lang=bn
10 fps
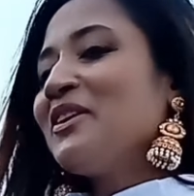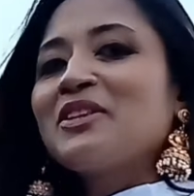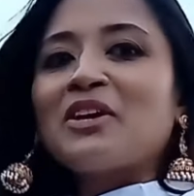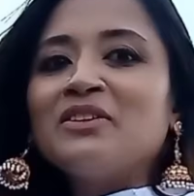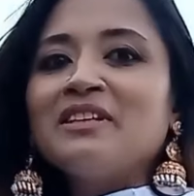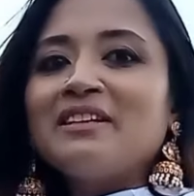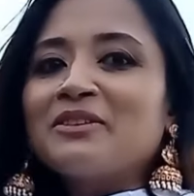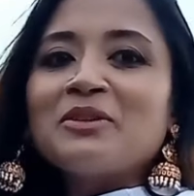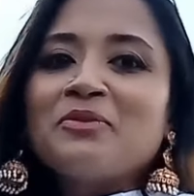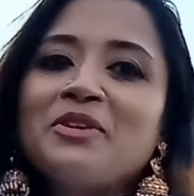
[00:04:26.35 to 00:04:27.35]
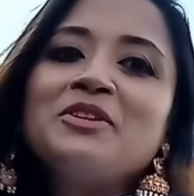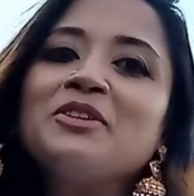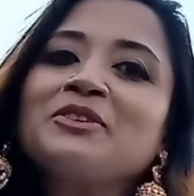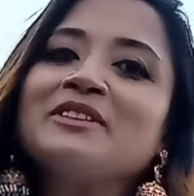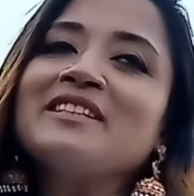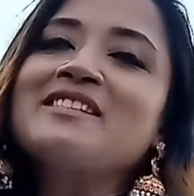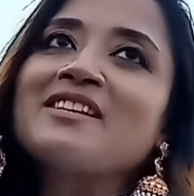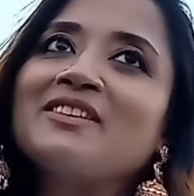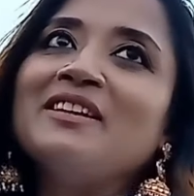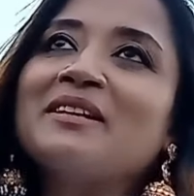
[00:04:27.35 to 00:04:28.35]
তখন আর কোনো ভিডিও করতে ইচ্ছা
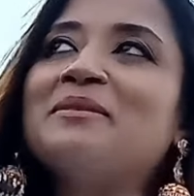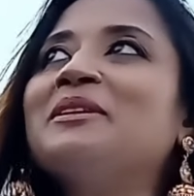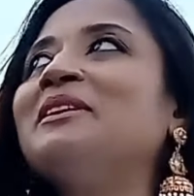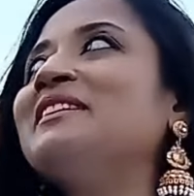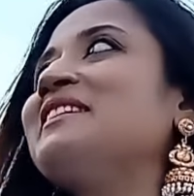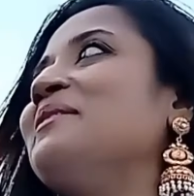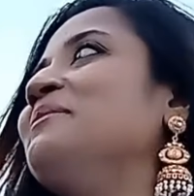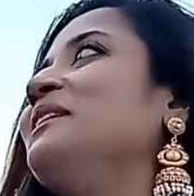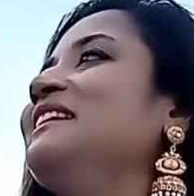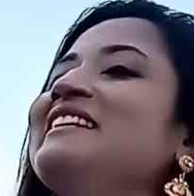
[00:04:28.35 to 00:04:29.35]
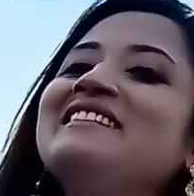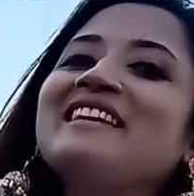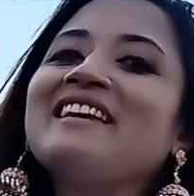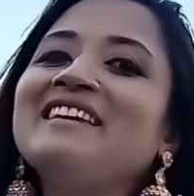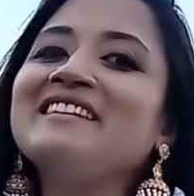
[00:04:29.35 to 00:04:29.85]
করে না মনে হয় যে আমি নিজেই